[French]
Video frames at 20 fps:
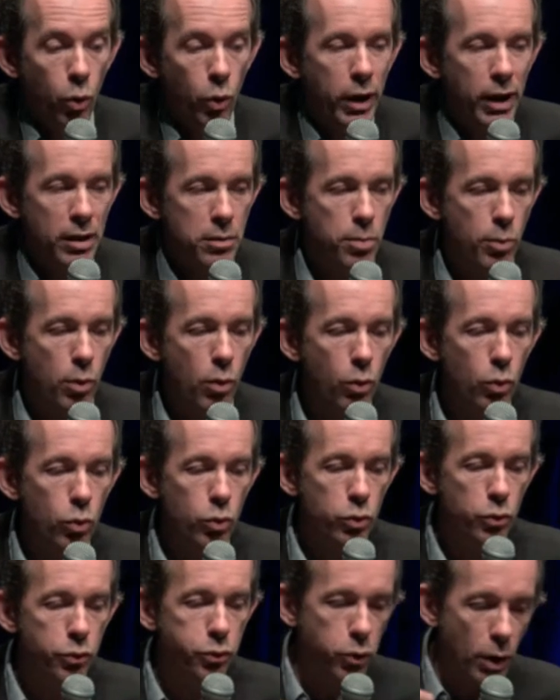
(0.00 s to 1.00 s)
concrètement,
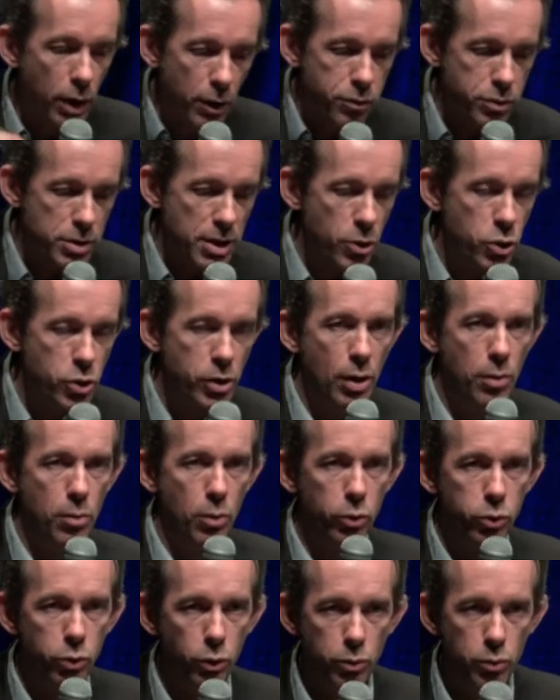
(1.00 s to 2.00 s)
une fois que vous achetez le
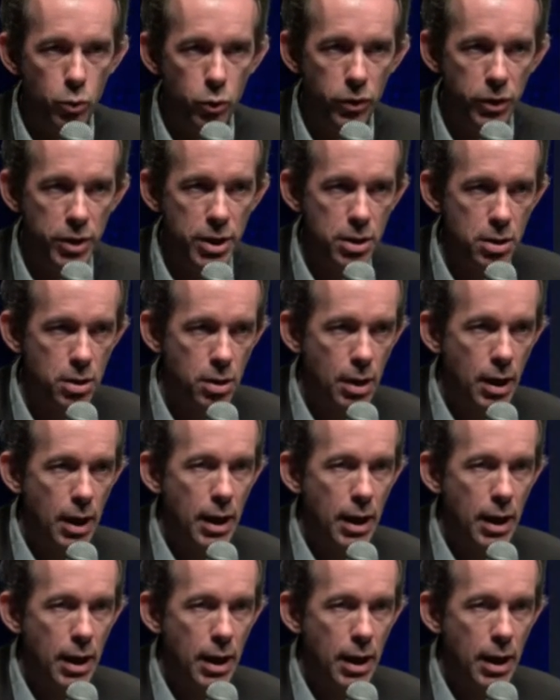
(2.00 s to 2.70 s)
morceau de musique,